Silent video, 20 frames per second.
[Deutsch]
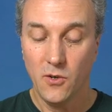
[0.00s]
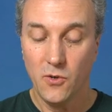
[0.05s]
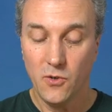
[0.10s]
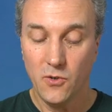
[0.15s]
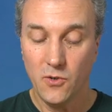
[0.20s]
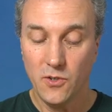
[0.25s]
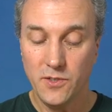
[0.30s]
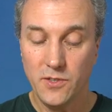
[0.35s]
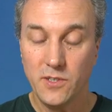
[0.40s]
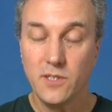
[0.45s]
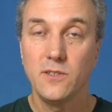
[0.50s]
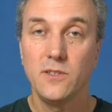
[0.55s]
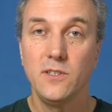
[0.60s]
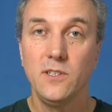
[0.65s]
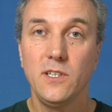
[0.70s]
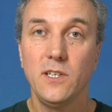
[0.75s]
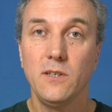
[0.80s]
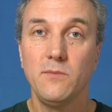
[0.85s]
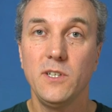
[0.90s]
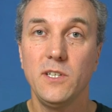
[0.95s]
Und
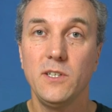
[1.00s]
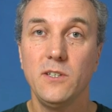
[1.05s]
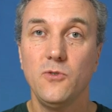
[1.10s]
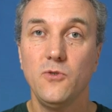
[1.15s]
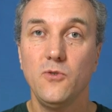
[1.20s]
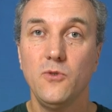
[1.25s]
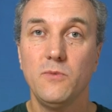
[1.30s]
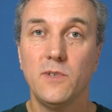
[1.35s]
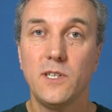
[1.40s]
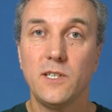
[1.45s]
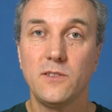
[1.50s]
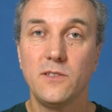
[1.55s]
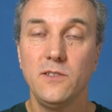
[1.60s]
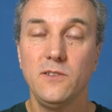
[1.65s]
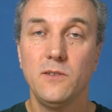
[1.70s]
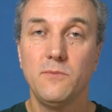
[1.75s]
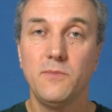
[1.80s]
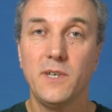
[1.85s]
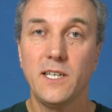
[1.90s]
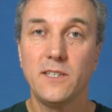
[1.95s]
die gebe ich über
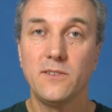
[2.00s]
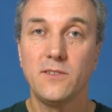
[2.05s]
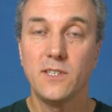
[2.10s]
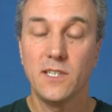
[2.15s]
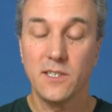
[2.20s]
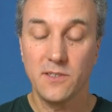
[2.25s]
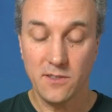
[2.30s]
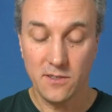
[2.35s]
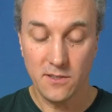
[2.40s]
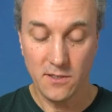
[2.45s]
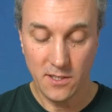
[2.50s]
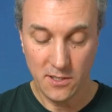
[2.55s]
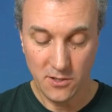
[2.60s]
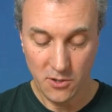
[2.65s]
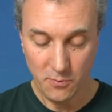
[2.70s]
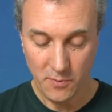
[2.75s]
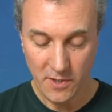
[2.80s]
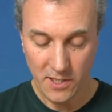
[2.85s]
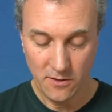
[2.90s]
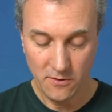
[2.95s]
diese beiden Tasten
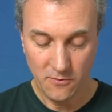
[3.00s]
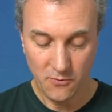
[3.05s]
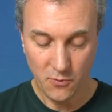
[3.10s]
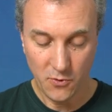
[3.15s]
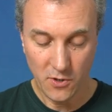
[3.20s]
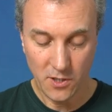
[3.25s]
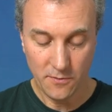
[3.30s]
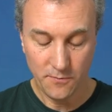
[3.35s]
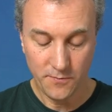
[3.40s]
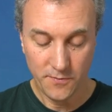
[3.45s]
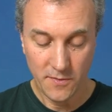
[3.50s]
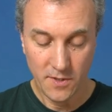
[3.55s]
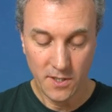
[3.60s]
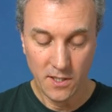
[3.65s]
entsprechend vor.